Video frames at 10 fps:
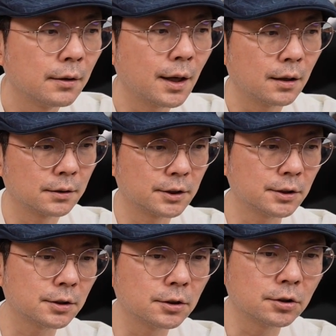那
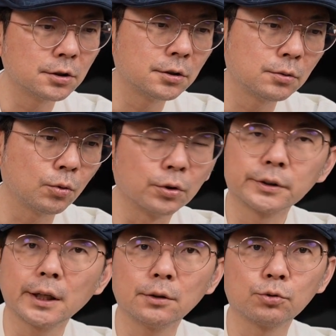其实我
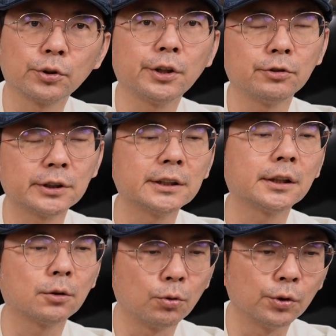在昨天有去参
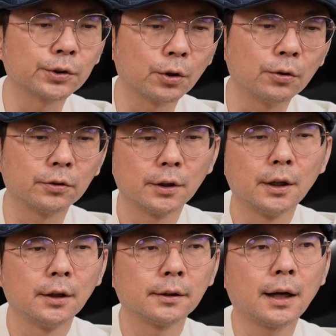加一个活动，
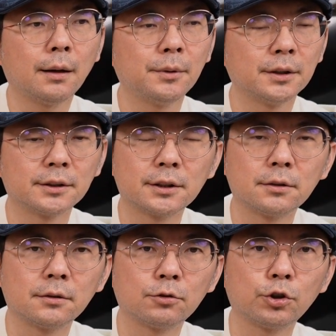他们
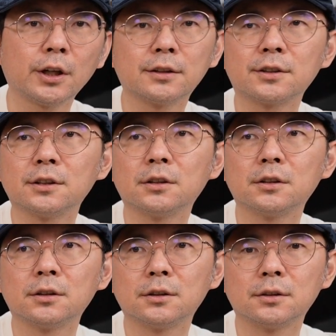虽然
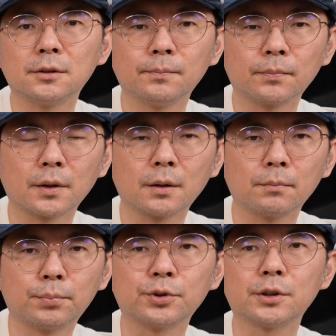是
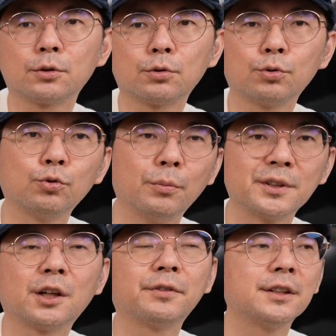不是图我
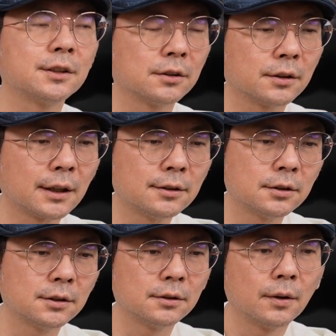们消费者的，但
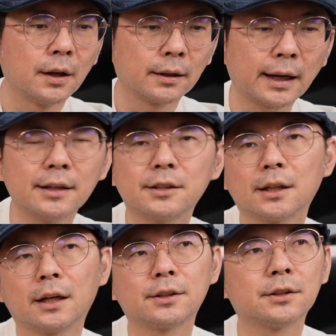是看
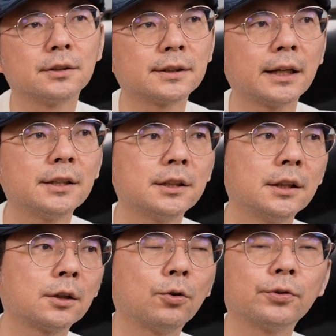起来其实在一
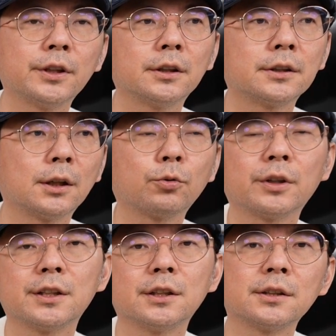些工业相
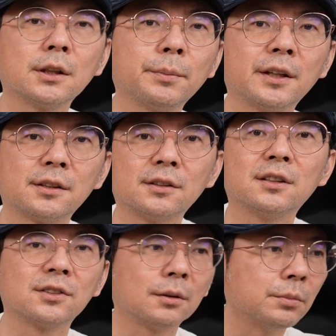关的一些设备生
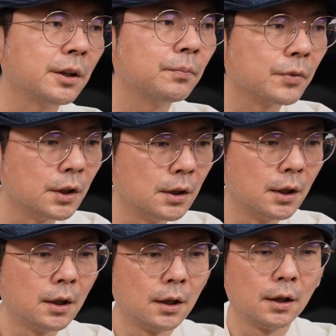产上面
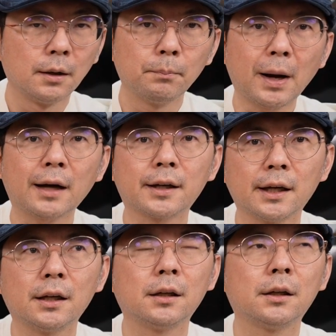，八
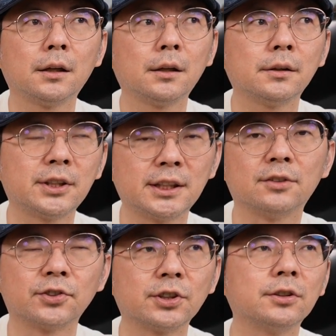K
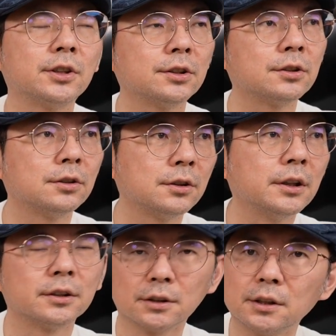显示其实
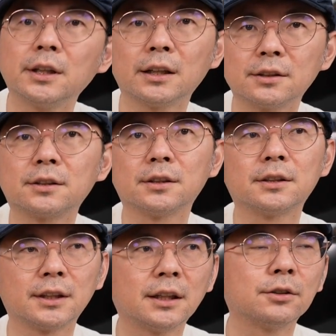也是应该是真
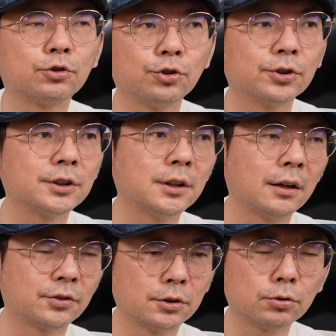的现在的趋势
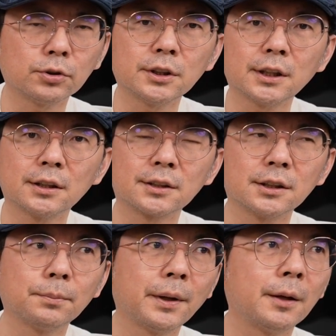啊。只是说现在的
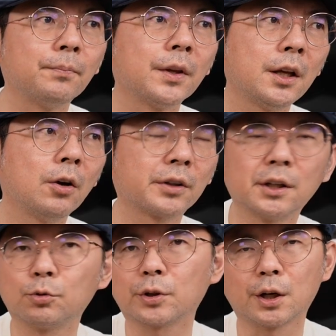设备要有
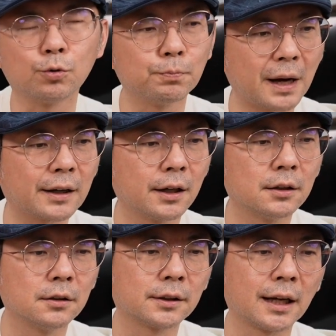更多可以录 八K
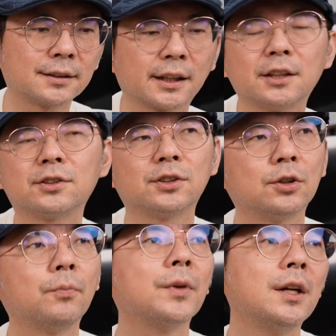的，大家才可以使
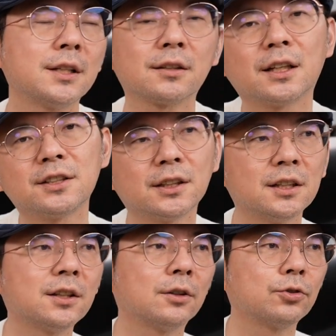用。像三星
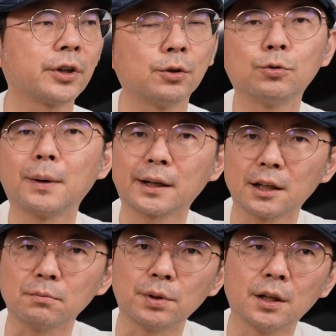很早就可以录 八
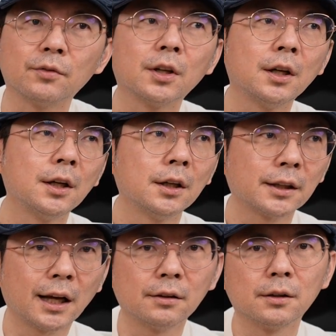K 影片，
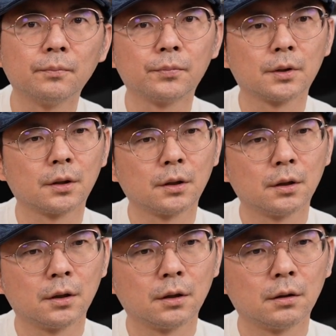但
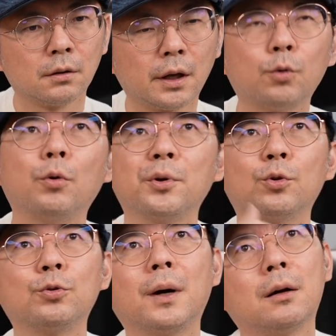哎、欸，我们有
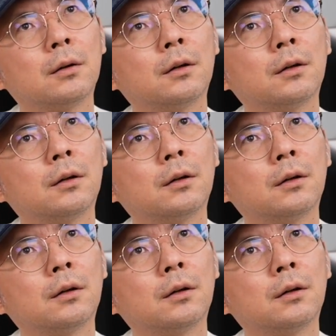录吗？